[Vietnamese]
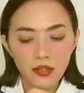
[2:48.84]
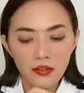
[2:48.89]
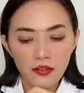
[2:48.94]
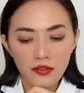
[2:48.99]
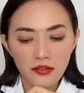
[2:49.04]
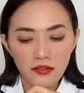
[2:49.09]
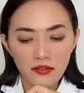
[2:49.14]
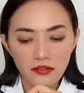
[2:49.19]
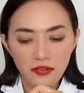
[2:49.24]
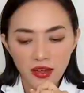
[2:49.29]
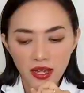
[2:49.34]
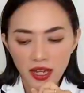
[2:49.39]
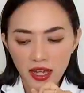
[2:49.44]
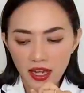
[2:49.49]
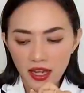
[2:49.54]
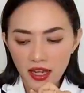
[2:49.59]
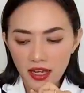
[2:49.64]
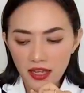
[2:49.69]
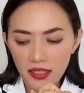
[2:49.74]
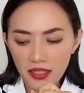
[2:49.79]

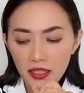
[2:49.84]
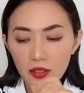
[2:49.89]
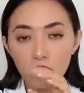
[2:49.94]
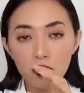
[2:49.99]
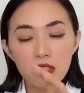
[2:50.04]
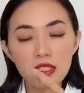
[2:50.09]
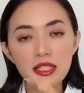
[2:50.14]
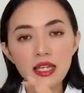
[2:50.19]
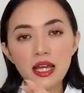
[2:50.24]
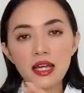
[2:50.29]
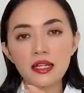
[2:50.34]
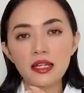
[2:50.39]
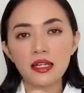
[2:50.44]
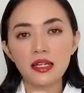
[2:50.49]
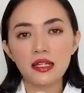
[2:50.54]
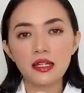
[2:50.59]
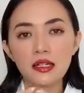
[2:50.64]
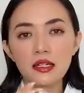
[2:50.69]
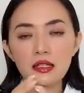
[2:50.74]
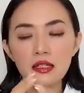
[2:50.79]
và cái luân xa
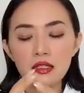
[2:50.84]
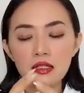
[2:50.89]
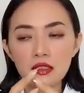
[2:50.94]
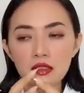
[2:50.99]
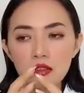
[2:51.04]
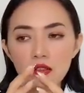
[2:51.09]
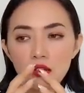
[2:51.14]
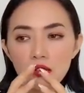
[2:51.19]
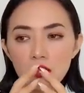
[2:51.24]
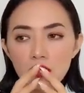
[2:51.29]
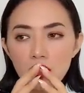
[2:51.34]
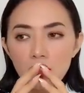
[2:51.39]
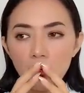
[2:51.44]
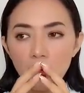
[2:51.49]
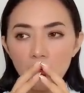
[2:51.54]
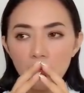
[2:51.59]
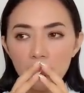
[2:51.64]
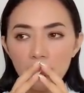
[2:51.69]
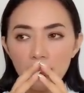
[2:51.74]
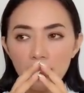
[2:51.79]
này á, nó được
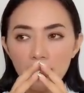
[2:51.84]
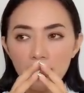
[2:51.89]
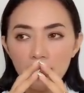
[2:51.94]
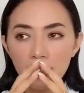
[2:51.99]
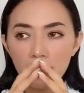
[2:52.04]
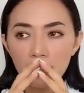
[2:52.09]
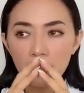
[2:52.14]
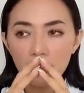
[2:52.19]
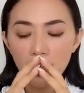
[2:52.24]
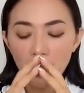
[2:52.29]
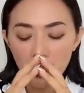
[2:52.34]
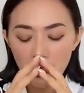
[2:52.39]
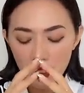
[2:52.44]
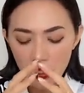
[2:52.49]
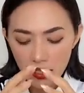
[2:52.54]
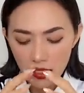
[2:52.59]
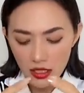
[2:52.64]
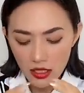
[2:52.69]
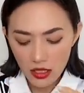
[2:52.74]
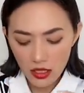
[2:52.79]
gọi là
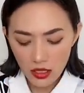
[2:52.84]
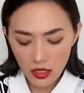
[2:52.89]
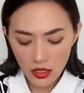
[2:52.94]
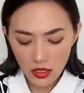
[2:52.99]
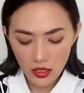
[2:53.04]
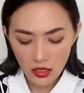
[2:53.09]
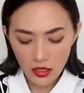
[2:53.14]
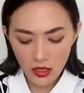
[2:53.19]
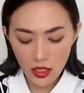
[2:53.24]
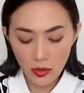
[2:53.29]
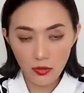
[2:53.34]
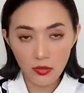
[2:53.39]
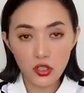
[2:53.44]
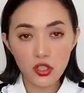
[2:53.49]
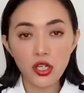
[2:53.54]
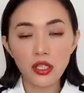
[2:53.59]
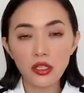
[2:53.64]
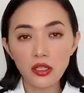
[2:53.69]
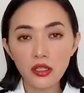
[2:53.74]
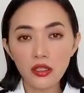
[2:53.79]
cái điểm
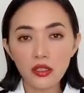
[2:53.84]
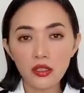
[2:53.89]
chính